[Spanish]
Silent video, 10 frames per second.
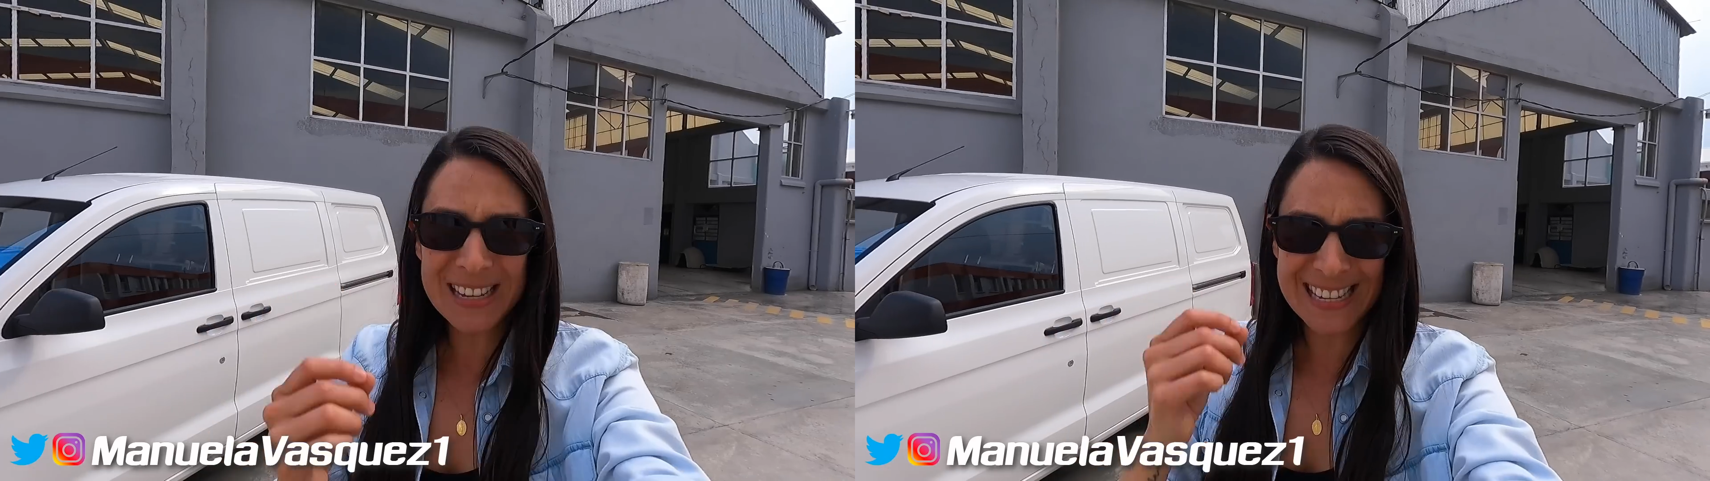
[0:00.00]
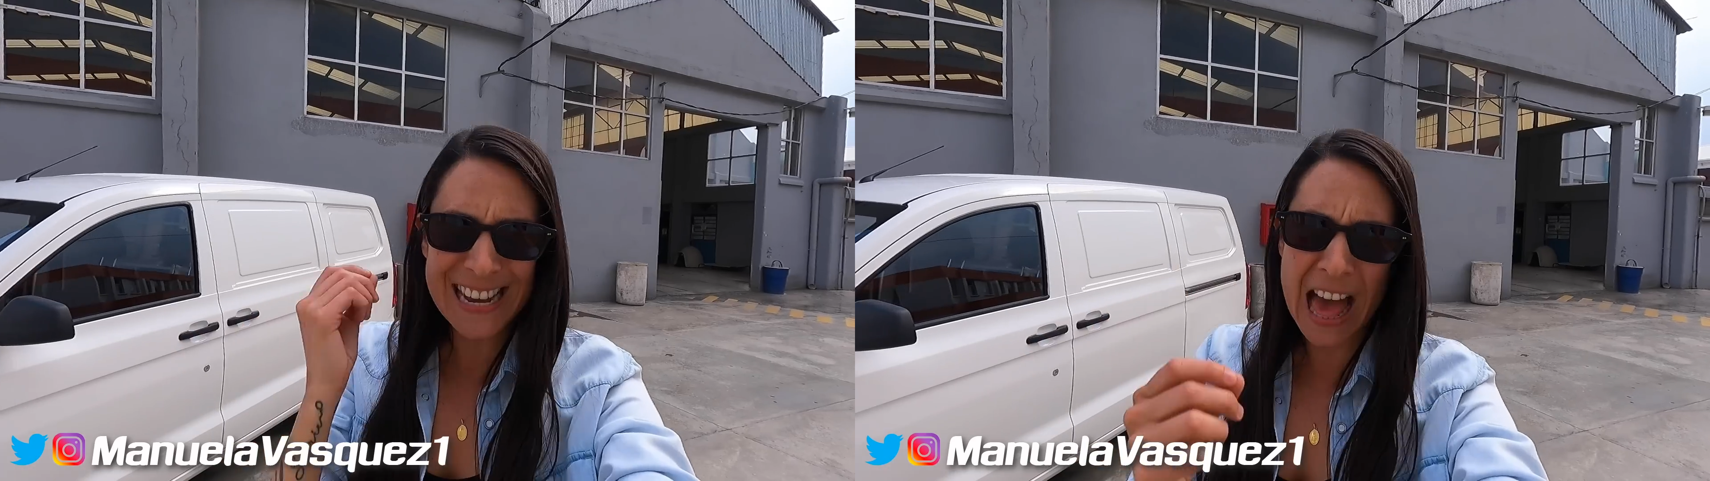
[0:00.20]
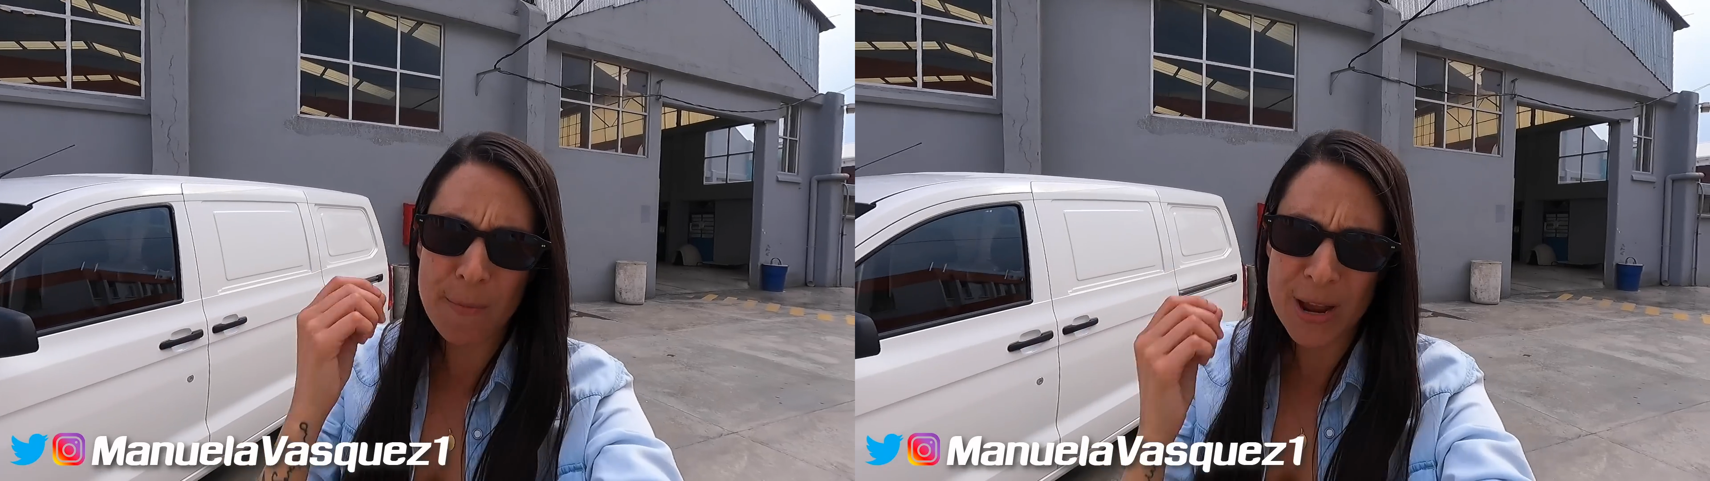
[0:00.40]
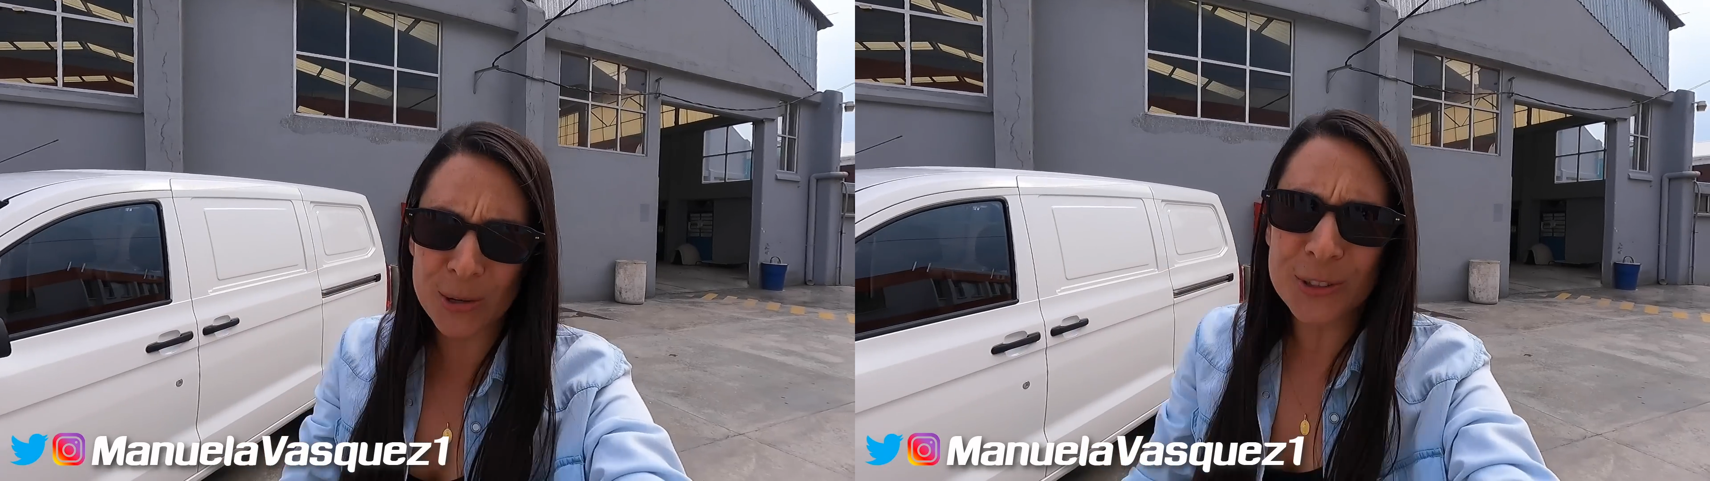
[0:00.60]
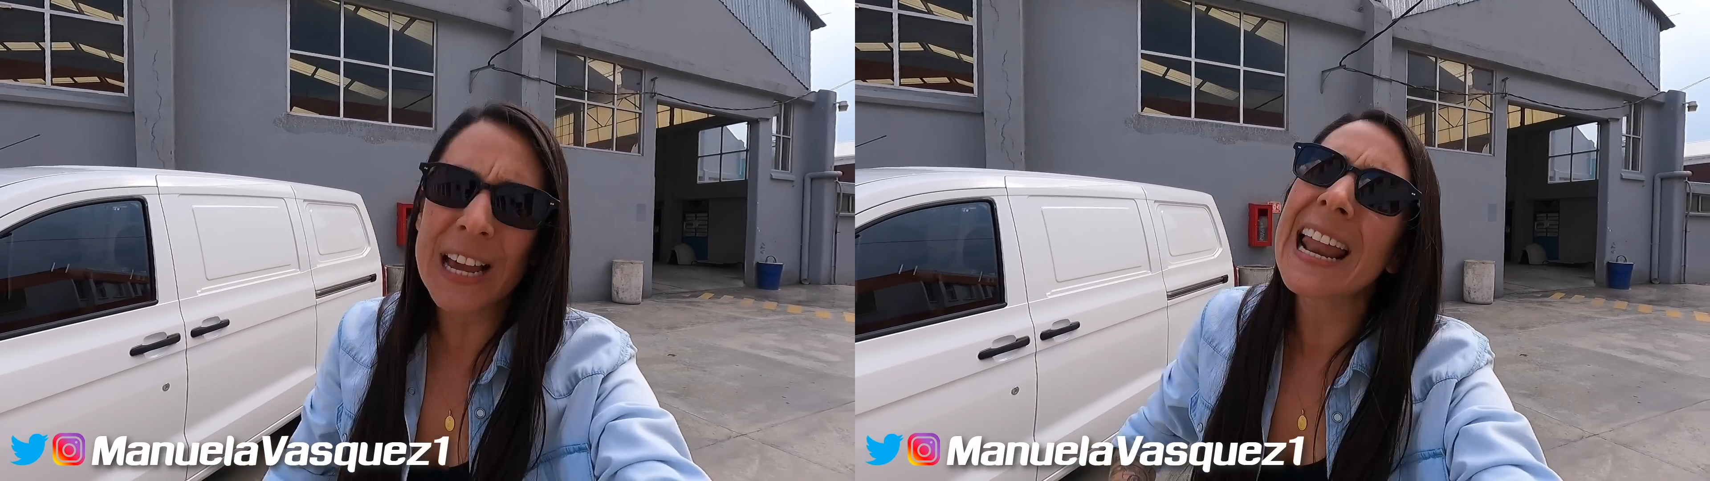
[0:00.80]
más y nada
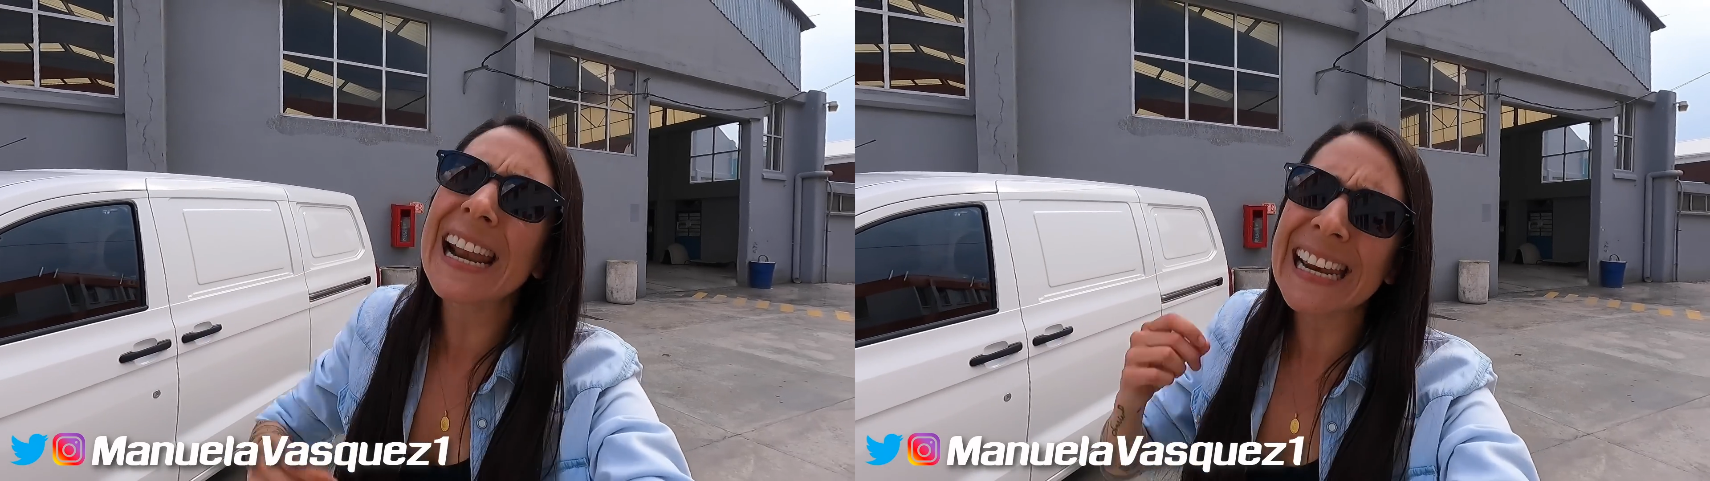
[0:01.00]
menos que a la